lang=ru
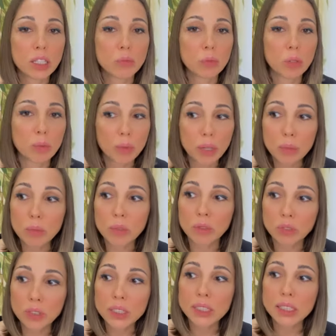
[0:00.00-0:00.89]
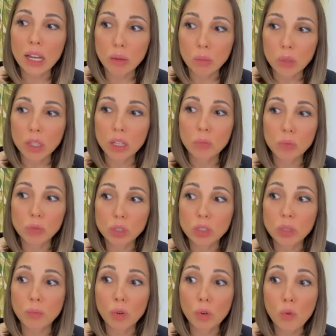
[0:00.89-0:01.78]
Решайте проблемы вы сами. Я
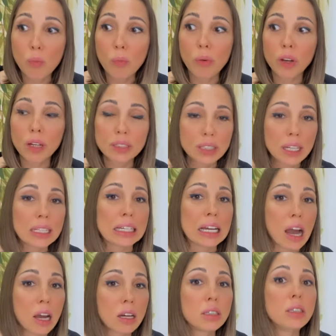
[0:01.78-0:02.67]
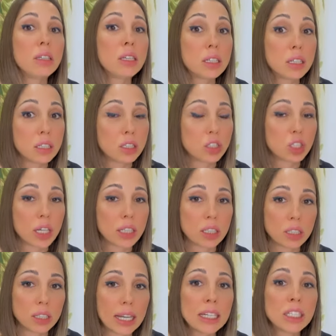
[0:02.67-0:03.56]
просто могу показать, как их
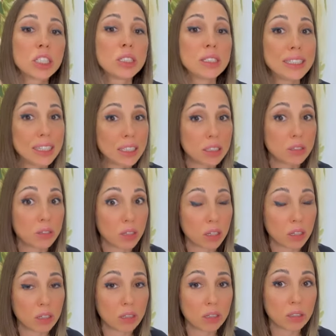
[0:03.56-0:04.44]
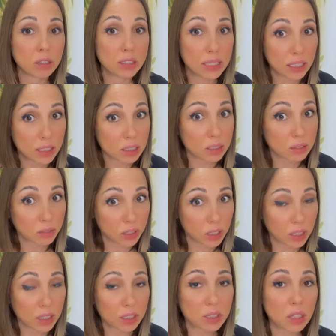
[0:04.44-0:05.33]
решать. А дальше действия.
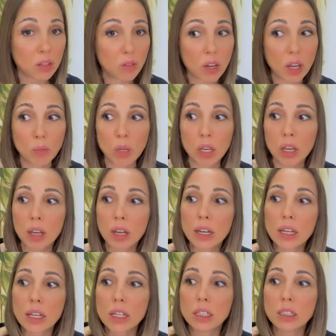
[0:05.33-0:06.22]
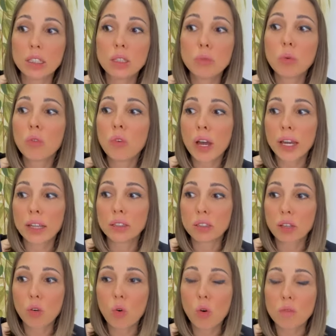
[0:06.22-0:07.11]
Действия за вами. Не
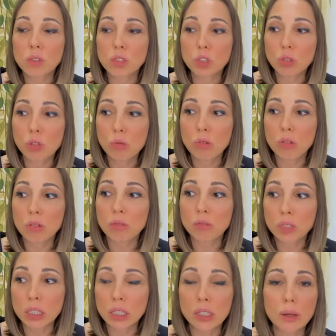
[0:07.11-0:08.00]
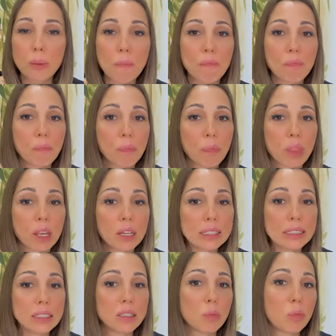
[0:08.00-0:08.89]
бывает такого, что вы
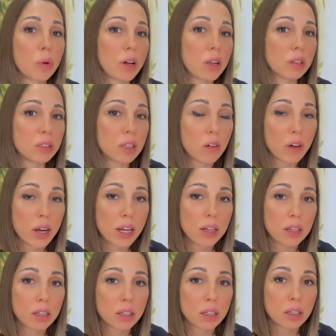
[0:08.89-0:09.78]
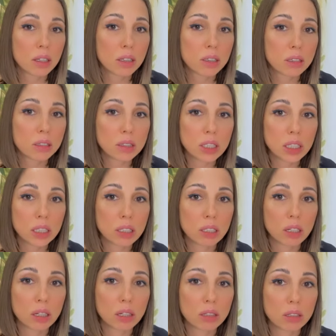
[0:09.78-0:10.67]
где-то поколдовали,
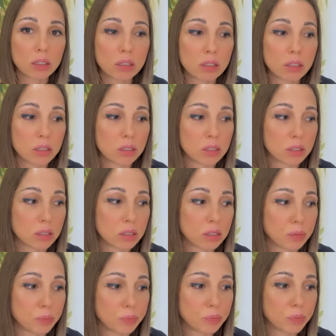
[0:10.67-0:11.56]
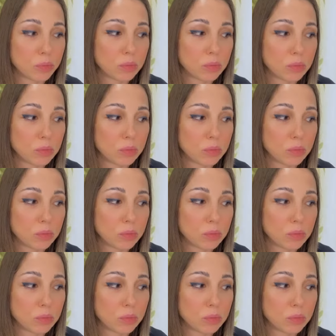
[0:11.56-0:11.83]
где-то э,